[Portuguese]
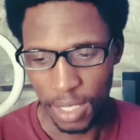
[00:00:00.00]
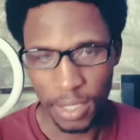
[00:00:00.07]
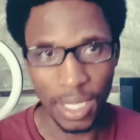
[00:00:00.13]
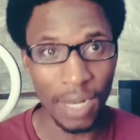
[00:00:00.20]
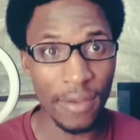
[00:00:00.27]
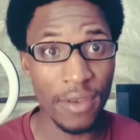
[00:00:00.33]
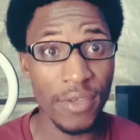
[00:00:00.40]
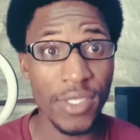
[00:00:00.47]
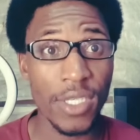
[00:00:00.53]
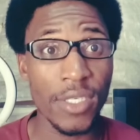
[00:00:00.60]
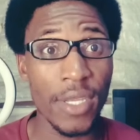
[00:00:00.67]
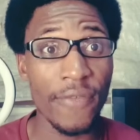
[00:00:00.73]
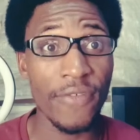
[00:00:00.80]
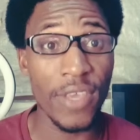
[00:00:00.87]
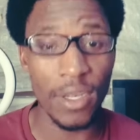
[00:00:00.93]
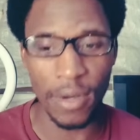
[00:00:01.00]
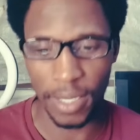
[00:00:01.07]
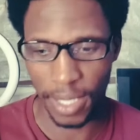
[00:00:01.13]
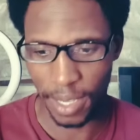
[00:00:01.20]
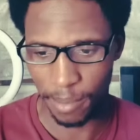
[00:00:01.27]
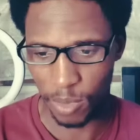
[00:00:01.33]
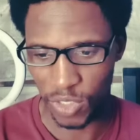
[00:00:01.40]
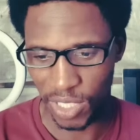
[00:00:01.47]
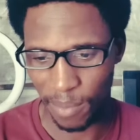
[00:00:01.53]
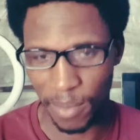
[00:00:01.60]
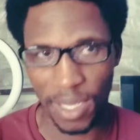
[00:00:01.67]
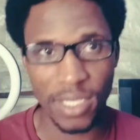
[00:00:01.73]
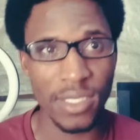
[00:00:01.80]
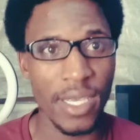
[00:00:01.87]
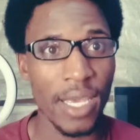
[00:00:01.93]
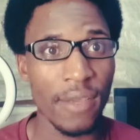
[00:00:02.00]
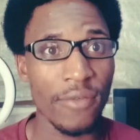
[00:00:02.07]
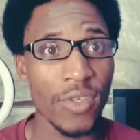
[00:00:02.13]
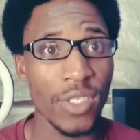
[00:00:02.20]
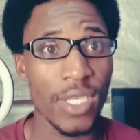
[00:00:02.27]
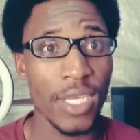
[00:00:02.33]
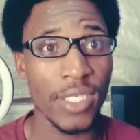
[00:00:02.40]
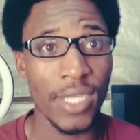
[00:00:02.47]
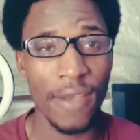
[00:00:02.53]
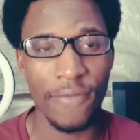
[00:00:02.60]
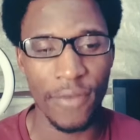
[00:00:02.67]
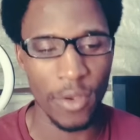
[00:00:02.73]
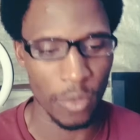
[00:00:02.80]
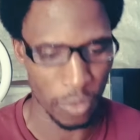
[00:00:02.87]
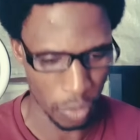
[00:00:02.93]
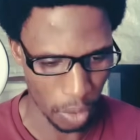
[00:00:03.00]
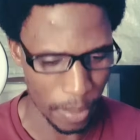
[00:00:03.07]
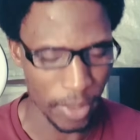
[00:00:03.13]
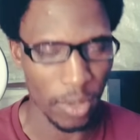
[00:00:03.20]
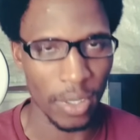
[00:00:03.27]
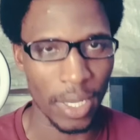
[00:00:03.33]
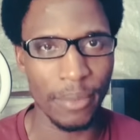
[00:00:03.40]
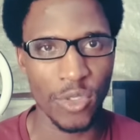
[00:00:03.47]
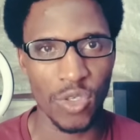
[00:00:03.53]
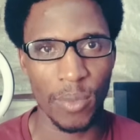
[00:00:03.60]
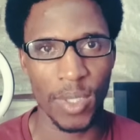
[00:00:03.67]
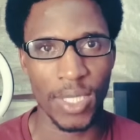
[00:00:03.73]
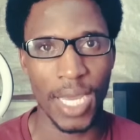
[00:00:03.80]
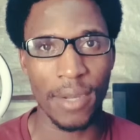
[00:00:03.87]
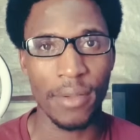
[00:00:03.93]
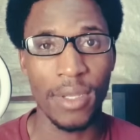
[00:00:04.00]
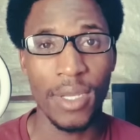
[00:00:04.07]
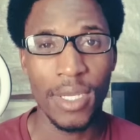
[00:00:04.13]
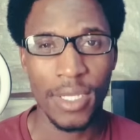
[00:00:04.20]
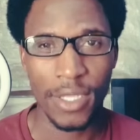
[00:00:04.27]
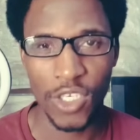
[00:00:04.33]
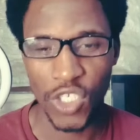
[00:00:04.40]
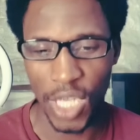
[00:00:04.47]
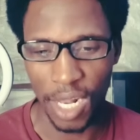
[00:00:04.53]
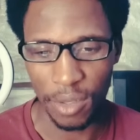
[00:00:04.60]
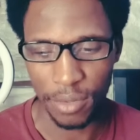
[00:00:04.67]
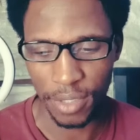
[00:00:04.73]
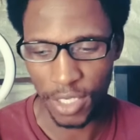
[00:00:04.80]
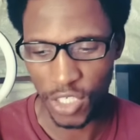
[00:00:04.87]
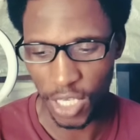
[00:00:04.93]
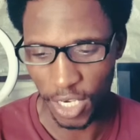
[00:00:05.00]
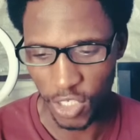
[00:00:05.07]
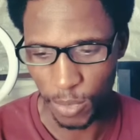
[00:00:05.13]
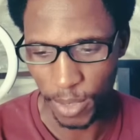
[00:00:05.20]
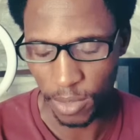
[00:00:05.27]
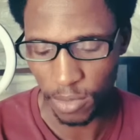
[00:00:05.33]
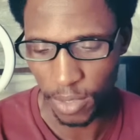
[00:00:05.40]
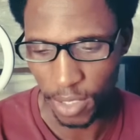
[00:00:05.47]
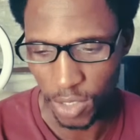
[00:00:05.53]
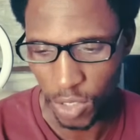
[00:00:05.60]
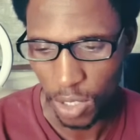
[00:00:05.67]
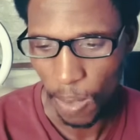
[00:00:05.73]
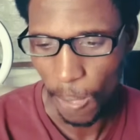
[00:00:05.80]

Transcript: Talvez vocês já viram aqui em Moçambique, sei é que você já viu, comenta no campo de comentário, diz algo que diz a respeito disso.